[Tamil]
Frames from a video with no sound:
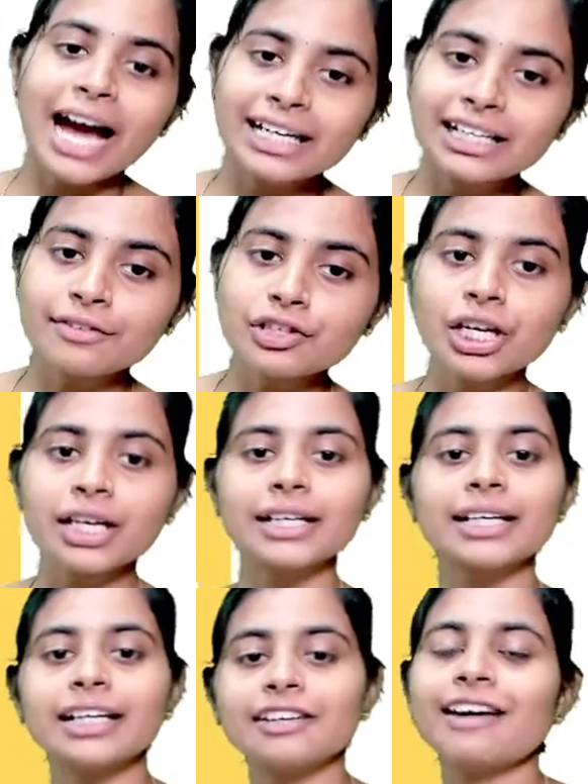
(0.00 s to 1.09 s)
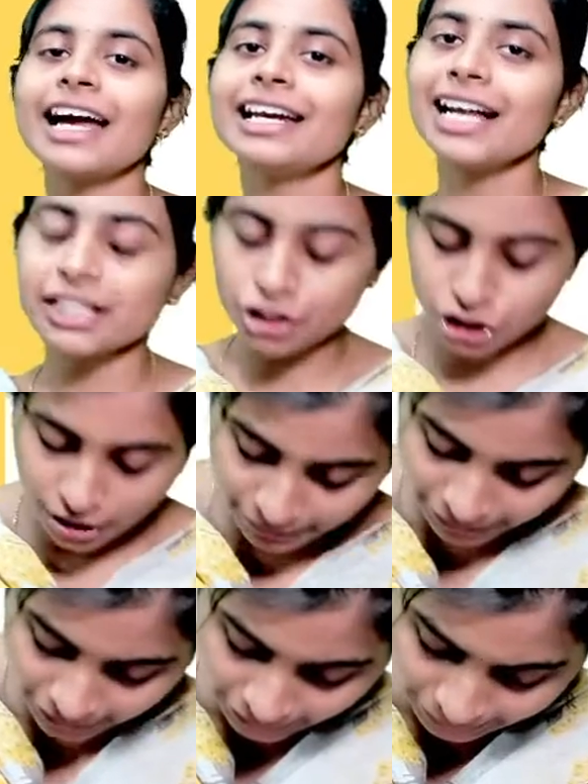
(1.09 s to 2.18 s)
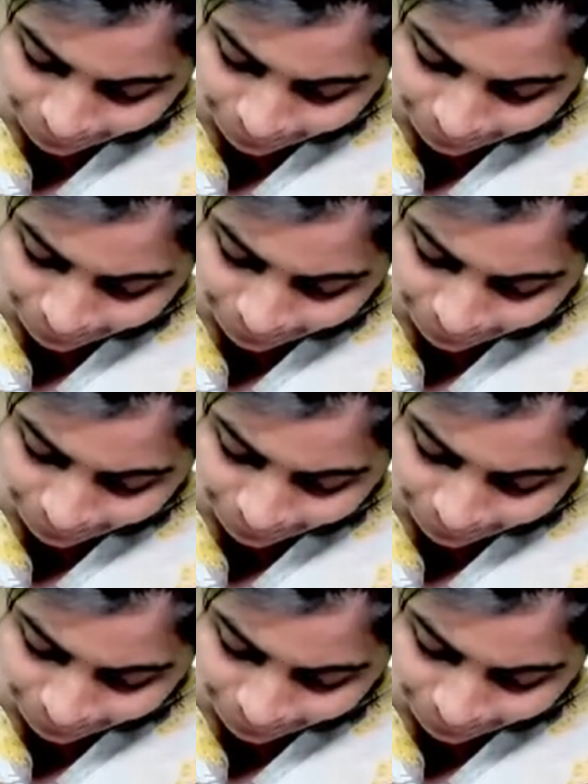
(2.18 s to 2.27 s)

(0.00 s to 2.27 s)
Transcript: அண்ட் டிவிஷனுக்கு டிவைடில் இருந்துச்சு அப்படின்னா